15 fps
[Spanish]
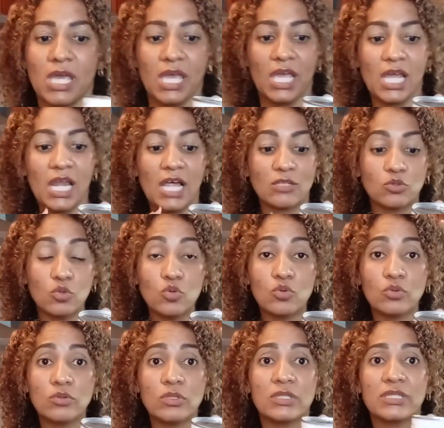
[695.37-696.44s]
El
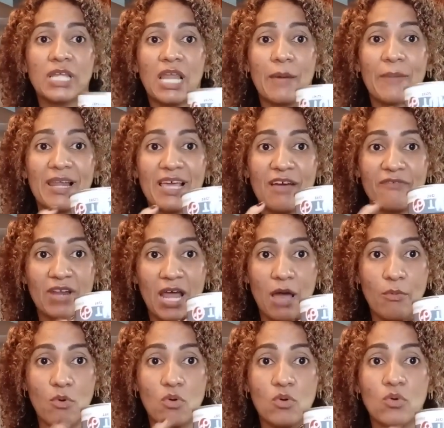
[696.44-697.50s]
atún de la marca
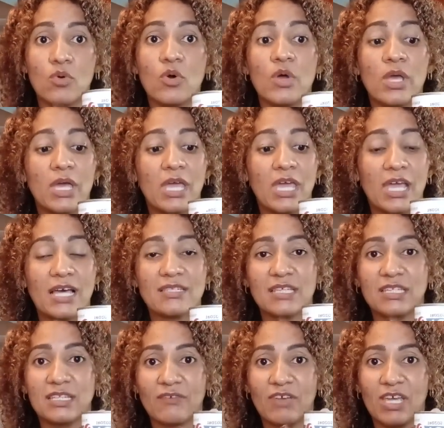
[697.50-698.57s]
Bravo en
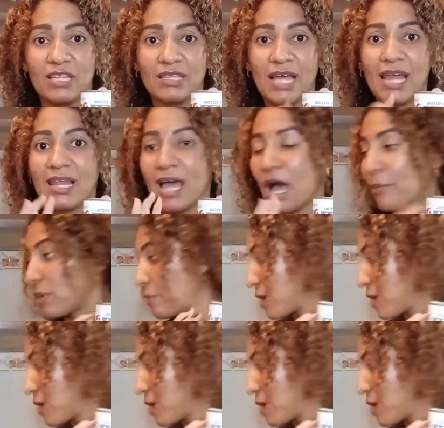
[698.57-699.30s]
aceite vegetal a mí